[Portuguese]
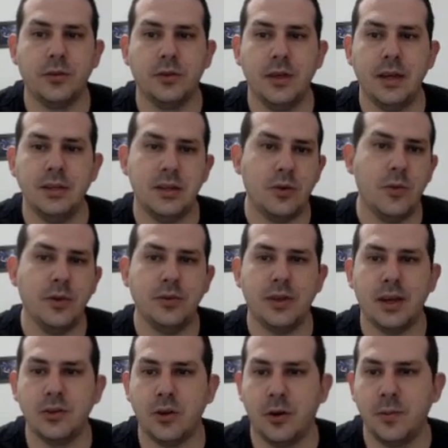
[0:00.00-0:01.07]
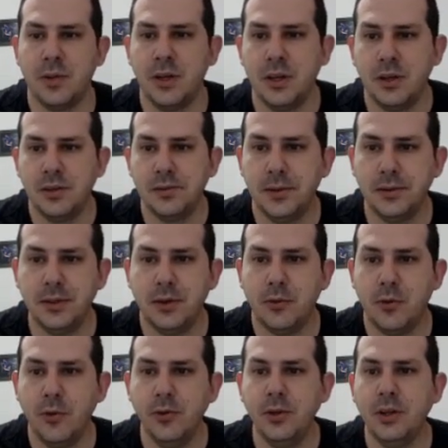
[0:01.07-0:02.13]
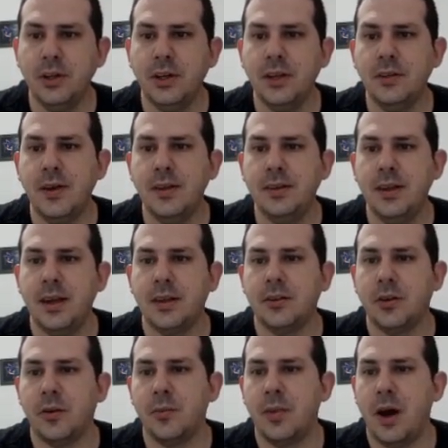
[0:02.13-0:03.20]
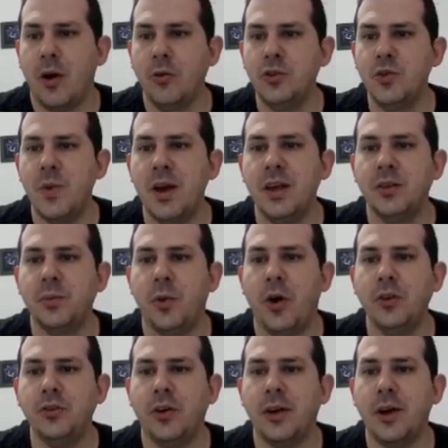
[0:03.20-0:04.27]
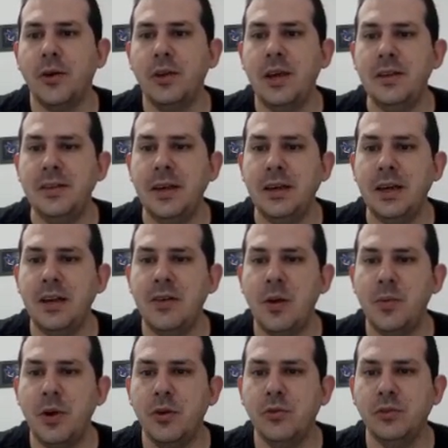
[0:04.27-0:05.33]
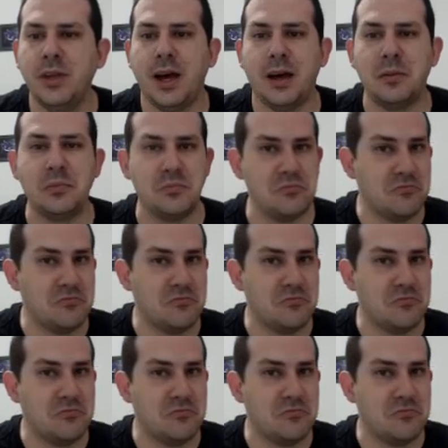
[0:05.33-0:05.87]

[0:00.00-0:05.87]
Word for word: com 7, já começa com 7, ó. Então, já, com certeza vai ser esse, ó. A última resposta, ó, eu nem sei o que ele vai perguntar.